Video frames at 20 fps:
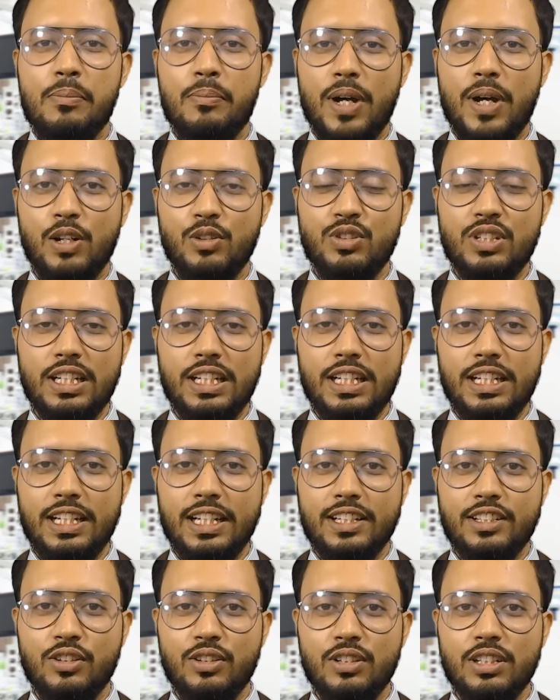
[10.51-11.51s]
মানুষের
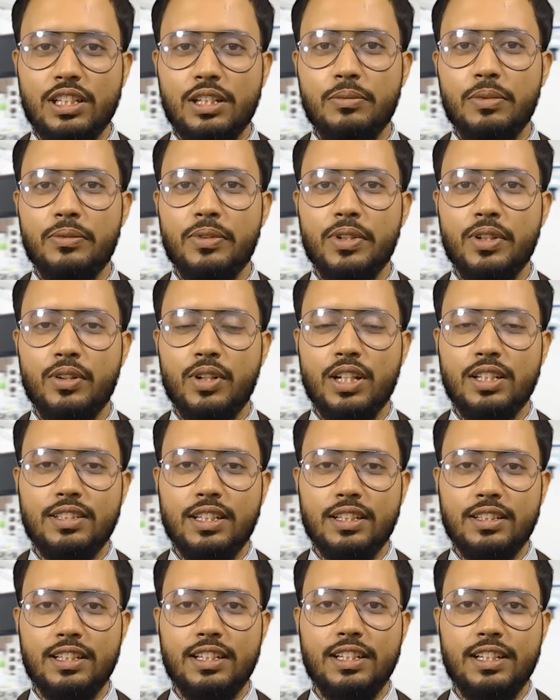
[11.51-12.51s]
ইরেকশন কিভাবে হয়
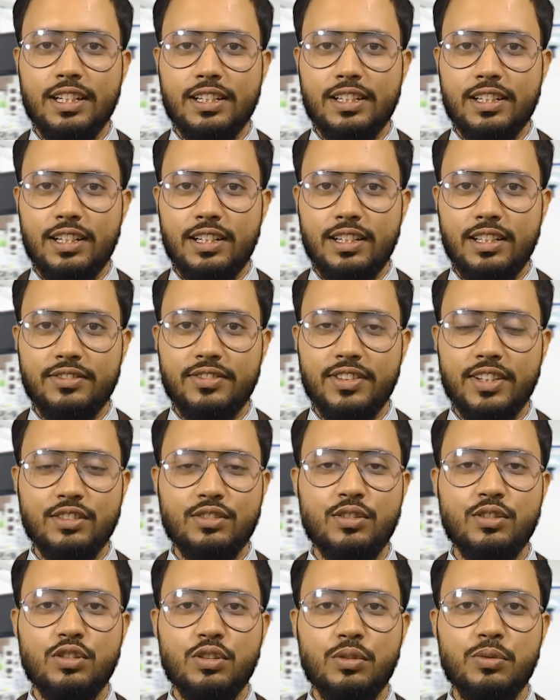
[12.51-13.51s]
যাদের ইলেকট্রাল
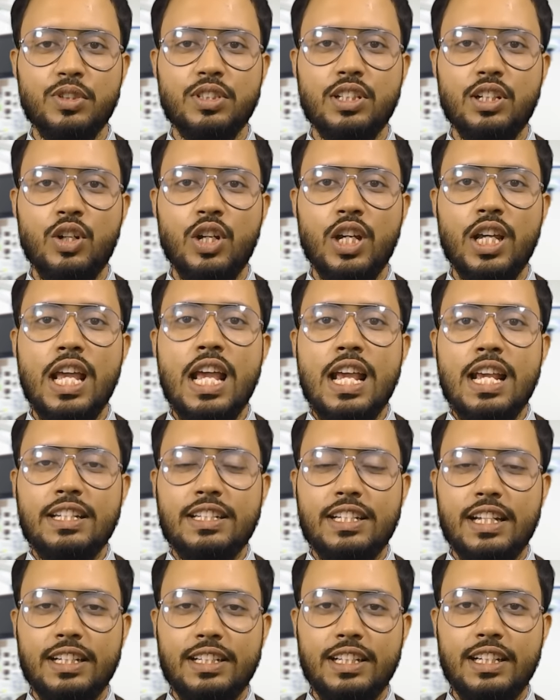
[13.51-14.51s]
ডিসফাংশন সমস্যা হয়
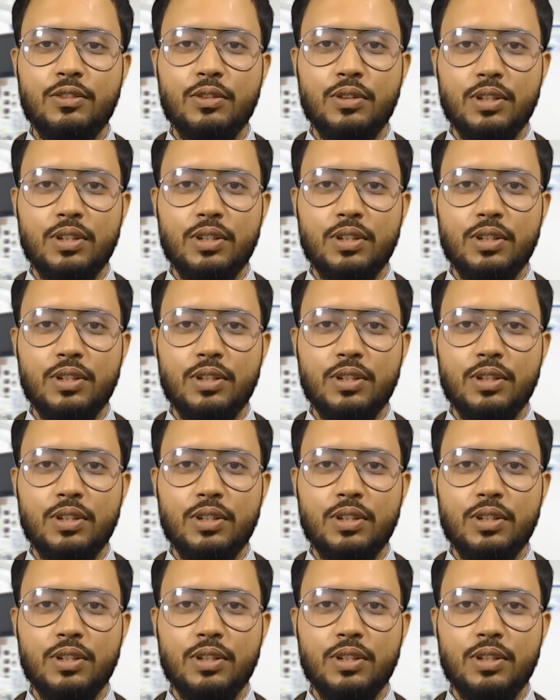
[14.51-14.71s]
সেটি